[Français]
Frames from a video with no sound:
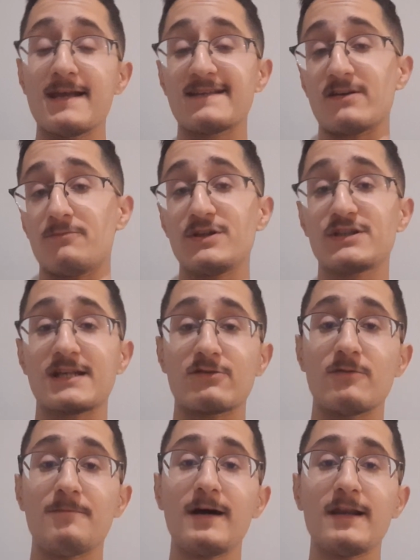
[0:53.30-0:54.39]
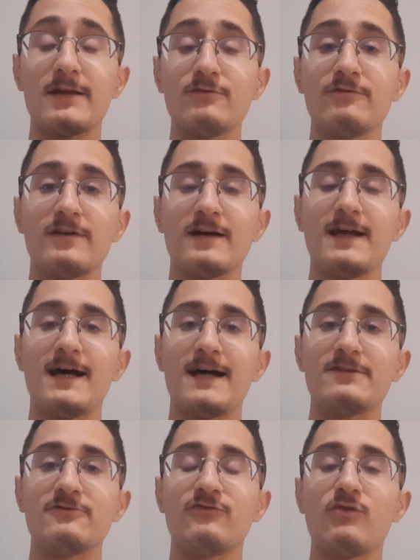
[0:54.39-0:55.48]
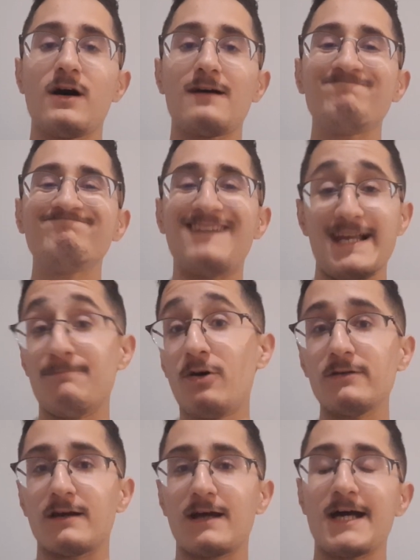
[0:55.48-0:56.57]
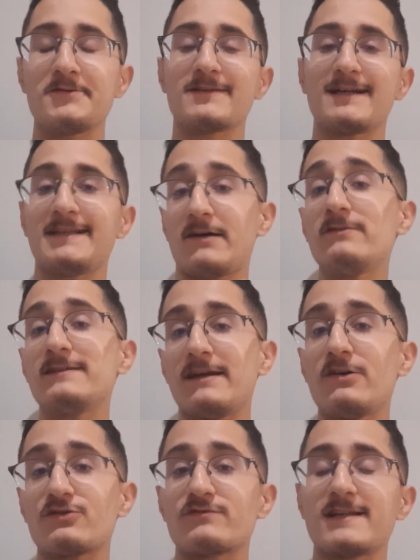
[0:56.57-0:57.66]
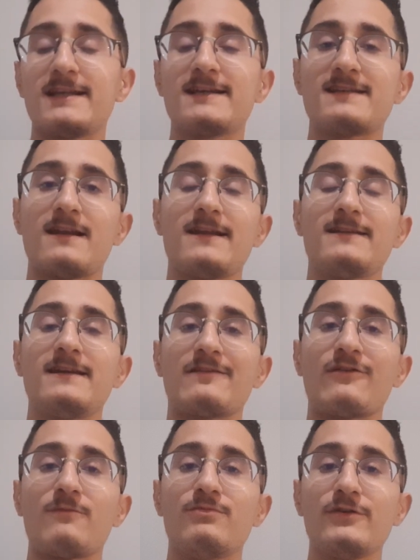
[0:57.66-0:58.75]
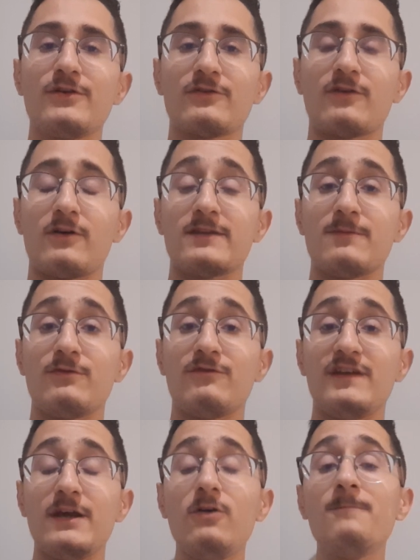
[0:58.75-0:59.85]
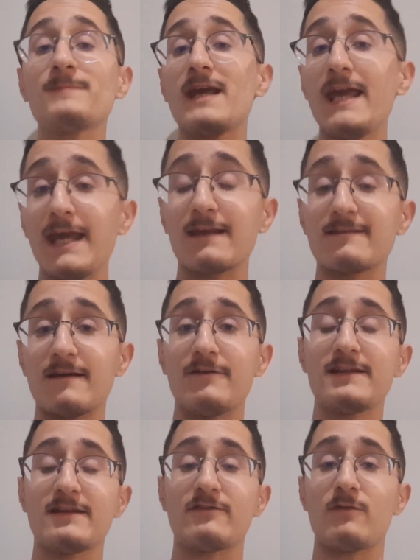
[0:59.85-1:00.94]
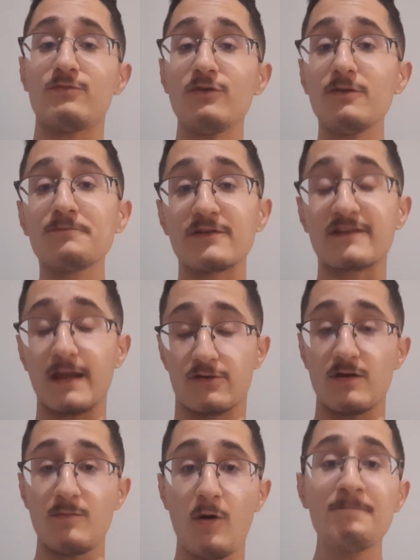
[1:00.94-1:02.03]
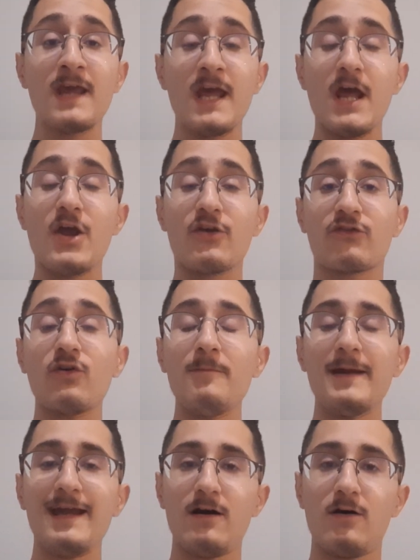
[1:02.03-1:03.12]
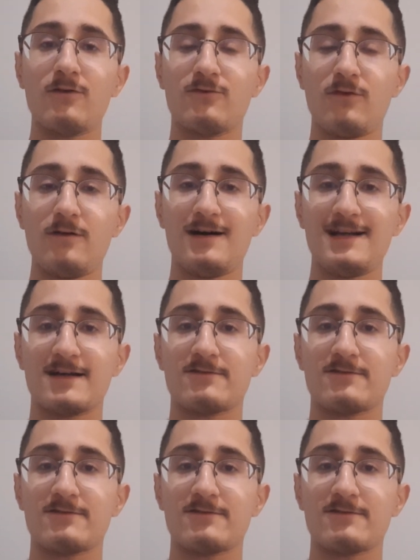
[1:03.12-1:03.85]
ça oblige quelque part la Juve à devoir aller prendre un autre attaquant. D'ailleurs, je vous ai dit que ça allait être des heures bouillantes en début de vidéo et ça va être des heures bouillantes puisqu'actuellement, sommet en cours à la